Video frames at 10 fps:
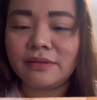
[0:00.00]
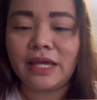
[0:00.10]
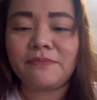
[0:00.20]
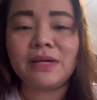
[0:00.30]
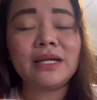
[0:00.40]

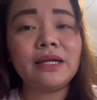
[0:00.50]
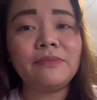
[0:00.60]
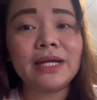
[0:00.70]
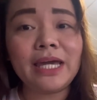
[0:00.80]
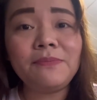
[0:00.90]
Yan, mag
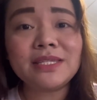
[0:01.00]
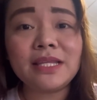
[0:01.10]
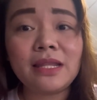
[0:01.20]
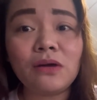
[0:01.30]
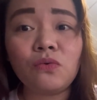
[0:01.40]
magkaiba
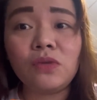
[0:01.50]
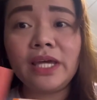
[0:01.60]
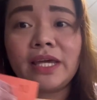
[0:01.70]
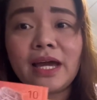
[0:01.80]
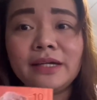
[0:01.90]
sila ng
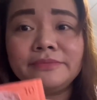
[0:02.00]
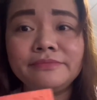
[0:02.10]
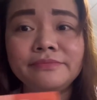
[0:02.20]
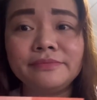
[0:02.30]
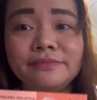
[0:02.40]
kulay, ah.
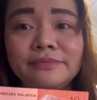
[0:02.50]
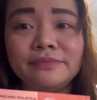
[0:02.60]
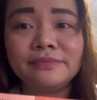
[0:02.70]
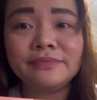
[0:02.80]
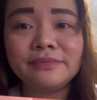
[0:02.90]

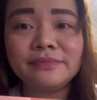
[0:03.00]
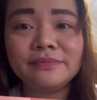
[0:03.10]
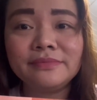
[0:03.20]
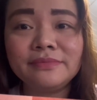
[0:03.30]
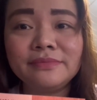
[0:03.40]
Mm.
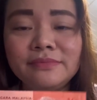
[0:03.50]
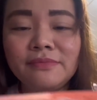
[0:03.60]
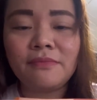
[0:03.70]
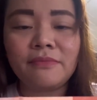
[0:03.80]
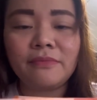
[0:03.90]

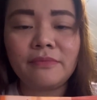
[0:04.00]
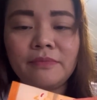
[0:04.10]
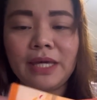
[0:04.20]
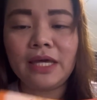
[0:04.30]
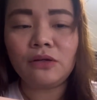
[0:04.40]

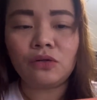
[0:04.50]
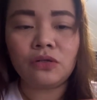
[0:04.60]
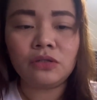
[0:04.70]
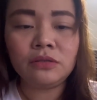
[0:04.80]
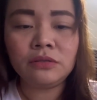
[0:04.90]

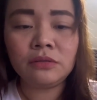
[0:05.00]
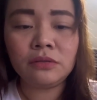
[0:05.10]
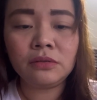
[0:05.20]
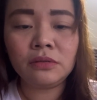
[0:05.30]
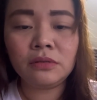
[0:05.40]
Pero,
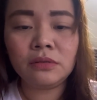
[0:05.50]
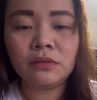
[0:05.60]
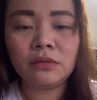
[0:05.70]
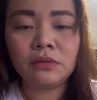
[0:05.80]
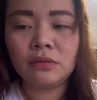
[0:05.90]

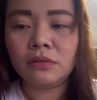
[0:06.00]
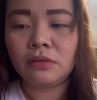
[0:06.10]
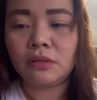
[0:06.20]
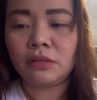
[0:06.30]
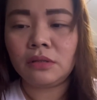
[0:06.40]

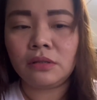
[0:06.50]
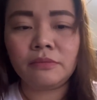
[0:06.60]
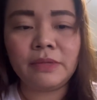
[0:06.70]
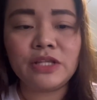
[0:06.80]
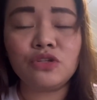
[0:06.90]
uh,
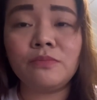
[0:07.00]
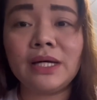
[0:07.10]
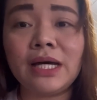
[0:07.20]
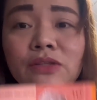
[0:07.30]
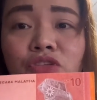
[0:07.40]
medyo
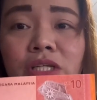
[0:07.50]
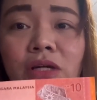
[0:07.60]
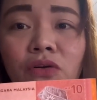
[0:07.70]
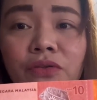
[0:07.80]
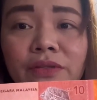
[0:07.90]
maano siya
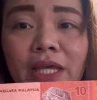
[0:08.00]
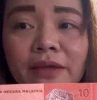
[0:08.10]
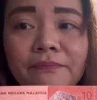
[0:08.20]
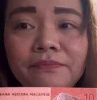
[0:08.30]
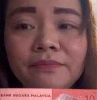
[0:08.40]
ng konti.
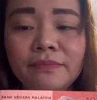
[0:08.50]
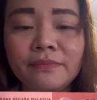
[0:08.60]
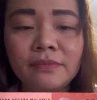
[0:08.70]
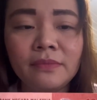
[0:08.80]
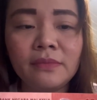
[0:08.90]

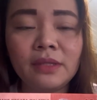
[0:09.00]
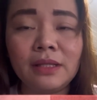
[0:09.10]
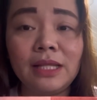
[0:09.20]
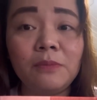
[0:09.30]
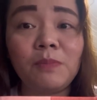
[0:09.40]

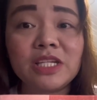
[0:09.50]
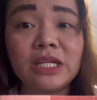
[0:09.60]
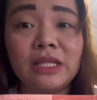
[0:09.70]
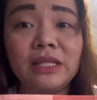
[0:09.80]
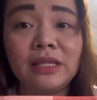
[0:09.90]
Lagpas,
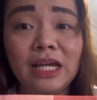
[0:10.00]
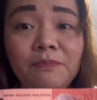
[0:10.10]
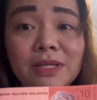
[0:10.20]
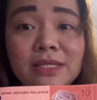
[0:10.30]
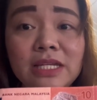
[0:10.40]
siya,
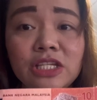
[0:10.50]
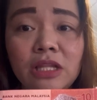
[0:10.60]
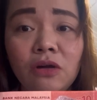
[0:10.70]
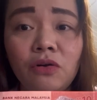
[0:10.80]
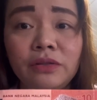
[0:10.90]
lagpas din
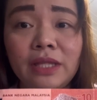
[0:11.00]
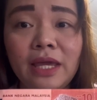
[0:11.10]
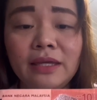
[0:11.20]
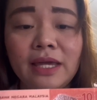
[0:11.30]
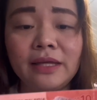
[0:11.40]
siya ng konti.
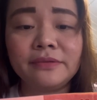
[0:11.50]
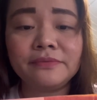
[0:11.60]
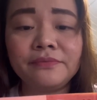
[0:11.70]
Yan.